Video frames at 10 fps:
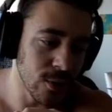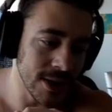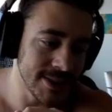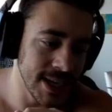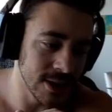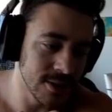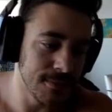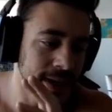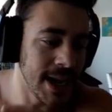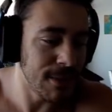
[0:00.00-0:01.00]
400, eu
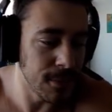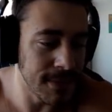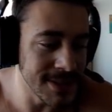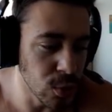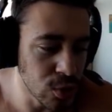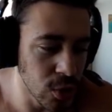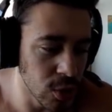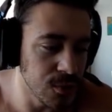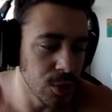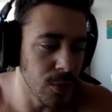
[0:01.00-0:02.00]
falei, ah, vou fazer um
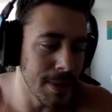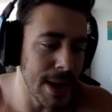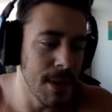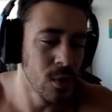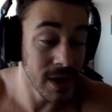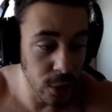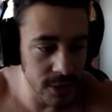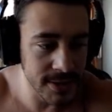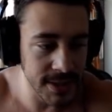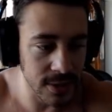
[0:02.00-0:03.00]
Soros, vou dobrar a mão, ganhei
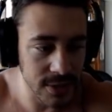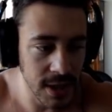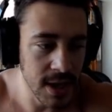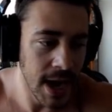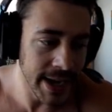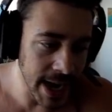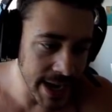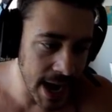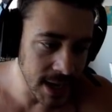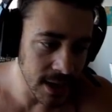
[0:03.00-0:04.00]
800. Aí
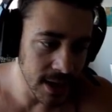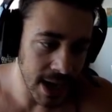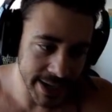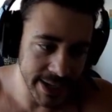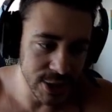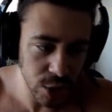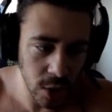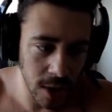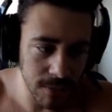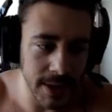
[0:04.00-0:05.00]
ganhei, aqui de
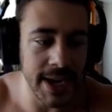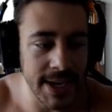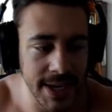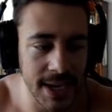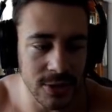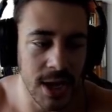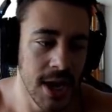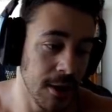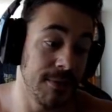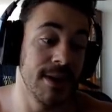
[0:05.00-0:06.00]
novo, ganhei 500.
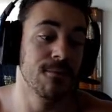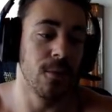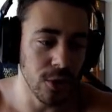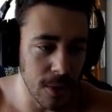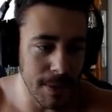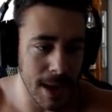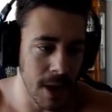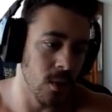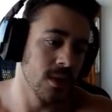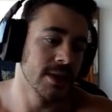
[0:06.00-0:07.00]
Eu falei, vou dobrar a
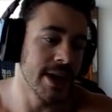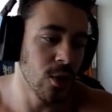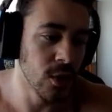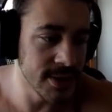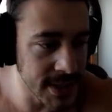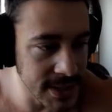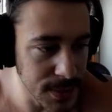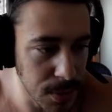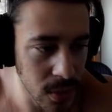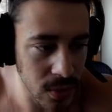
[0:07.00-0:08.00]
mão, ganhei 800 e
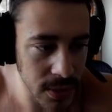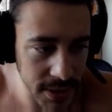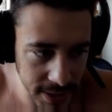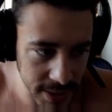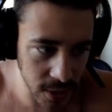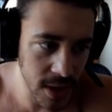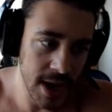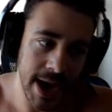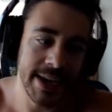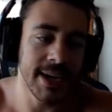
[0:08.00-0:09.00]
pouco, entendeu?
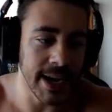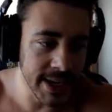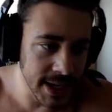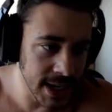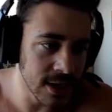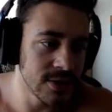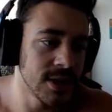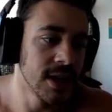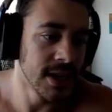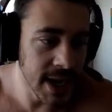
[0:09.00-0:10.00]
Aí aqui ganhei 500,
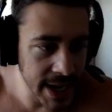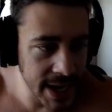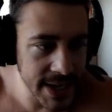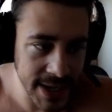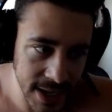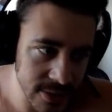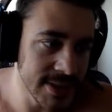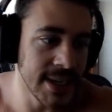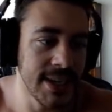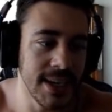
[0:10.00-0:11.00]
ganhei 500
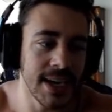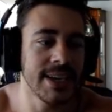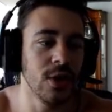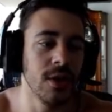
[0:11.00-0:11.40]
aqui, aqui eu